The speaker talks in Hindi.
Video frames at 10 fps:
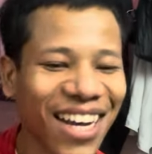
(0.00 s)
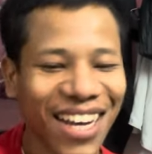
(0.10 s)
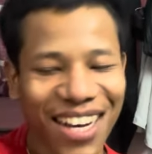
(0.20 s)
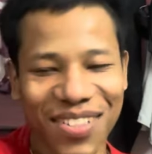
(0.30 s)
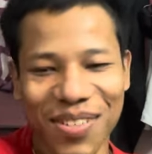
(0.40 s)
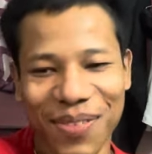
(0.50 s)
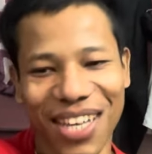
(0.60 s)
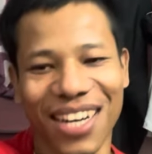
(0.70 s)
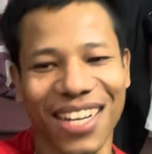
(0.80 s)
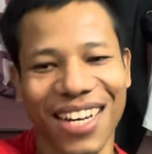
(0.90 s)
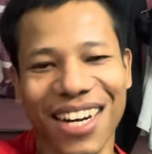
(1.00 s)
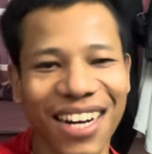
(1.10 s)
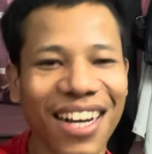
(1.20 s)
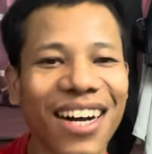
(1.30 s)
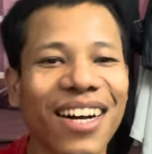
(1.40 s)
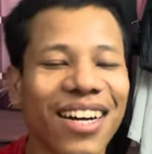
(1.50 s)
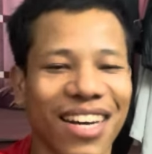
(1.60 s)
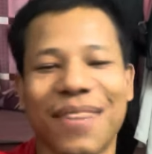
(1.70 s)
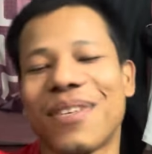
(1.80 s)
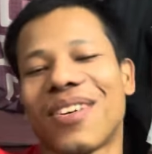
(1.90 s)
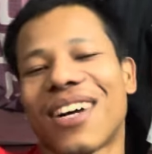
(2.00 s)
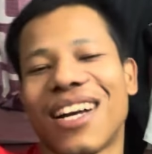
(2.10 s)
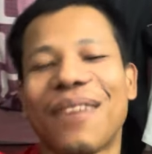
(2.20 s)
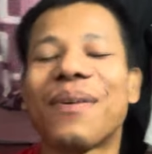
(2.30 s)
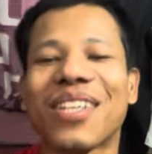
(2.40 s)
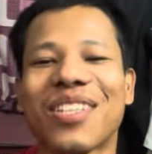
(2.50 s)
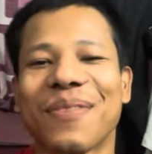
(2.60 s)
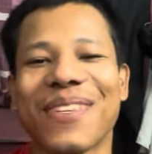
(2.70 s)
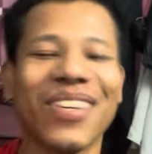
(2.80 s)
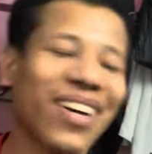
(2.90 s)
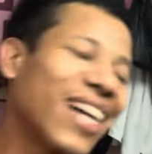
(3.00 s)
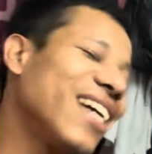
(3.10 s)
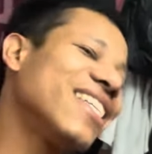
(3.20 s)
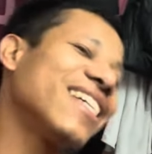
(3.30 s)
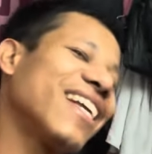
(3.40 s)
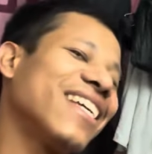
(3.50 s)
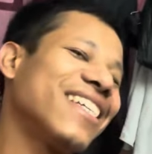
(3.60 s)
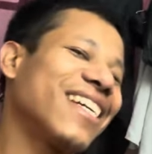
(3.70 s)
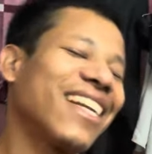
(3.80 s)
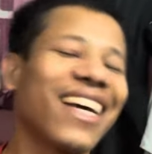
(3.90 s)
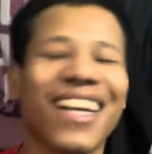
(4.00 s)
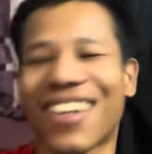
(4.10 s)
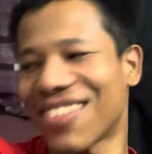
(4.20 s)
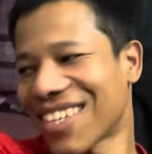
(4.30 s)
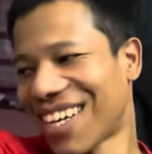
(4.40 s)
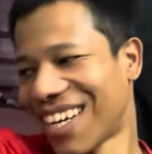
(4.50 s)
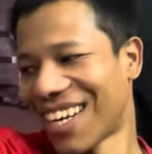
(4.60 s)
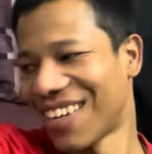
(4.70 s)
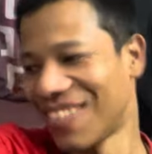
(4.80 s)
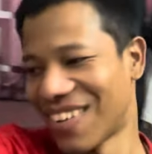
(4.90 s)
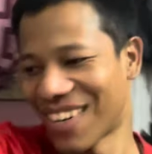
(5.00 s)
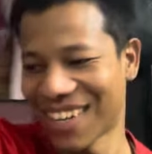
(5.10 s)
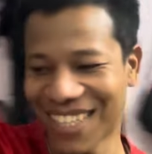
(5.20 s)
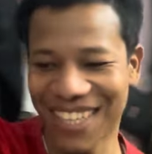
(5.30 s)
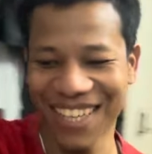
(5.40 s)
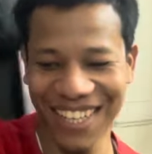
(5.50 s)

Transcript: खाएगा वो पता नहीं कल भी तो खाया परसों भी तो खाया चिकन ही चिकन हर रोज खाने के लिए मिल रहा है आज